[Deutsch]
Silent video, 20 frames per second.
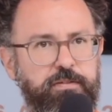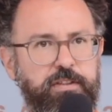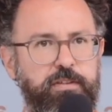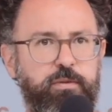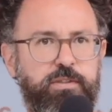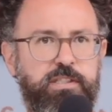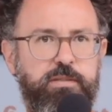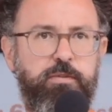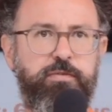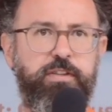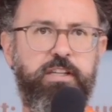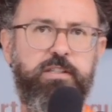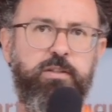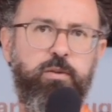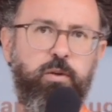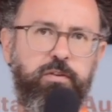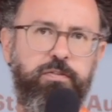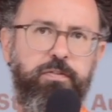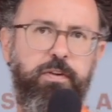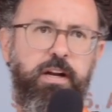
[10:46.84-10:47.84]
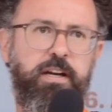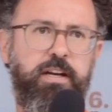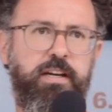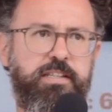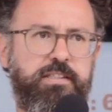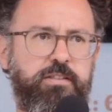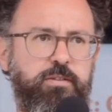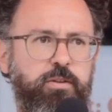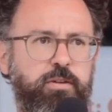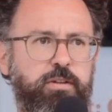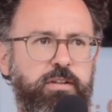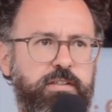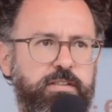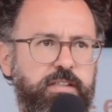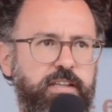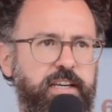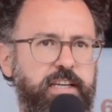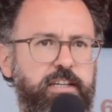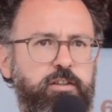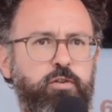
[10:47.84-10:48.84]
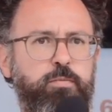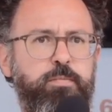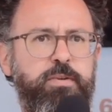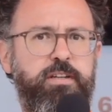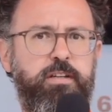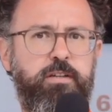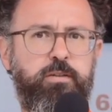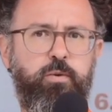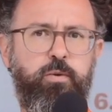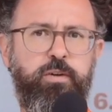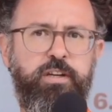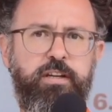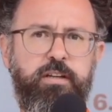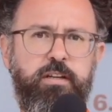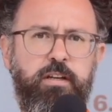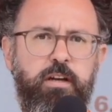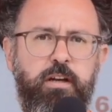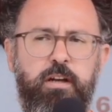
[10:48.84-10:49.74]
auf die wir uns immer wieder zurückfallen lassen können, das ist die Regiopädagogik,